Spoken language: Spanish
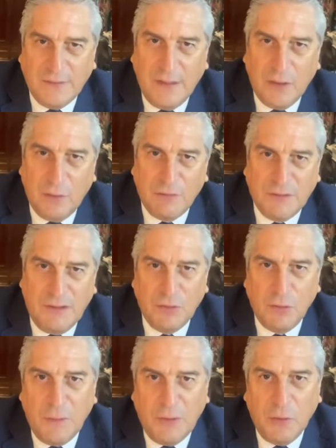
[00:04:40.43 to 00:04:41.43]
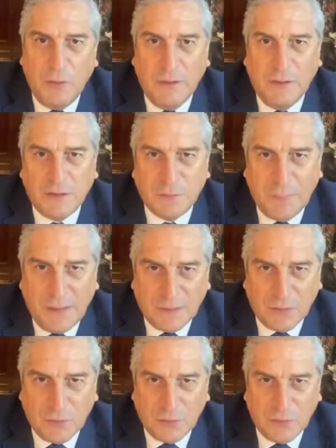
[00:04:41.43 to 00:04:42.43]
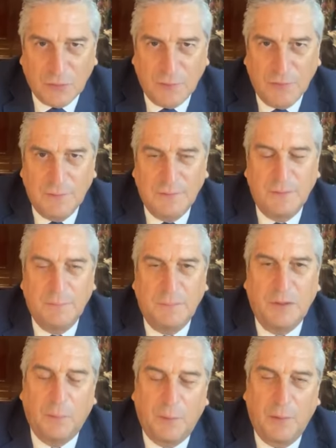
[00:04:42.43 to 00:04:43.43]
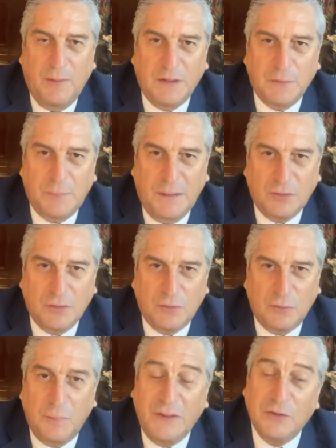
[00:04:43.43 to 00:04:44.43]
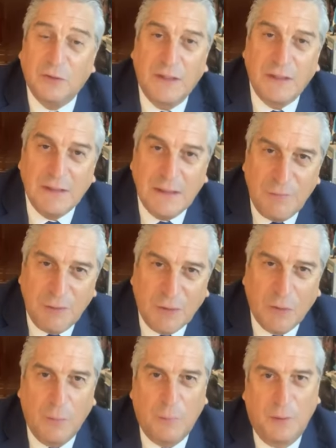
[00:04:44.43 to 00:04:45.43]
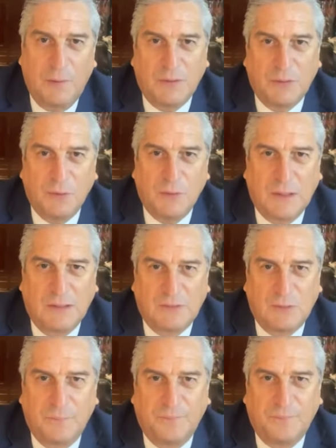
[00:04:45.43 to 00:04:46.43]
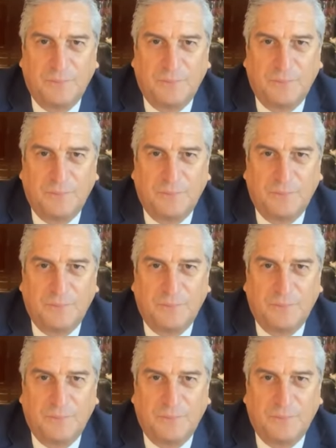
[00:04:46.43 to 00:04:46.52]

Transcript: tiene que ofrecer es un medio de expertos medio de prueba de expertos, un medio científico de prueba en todo caso.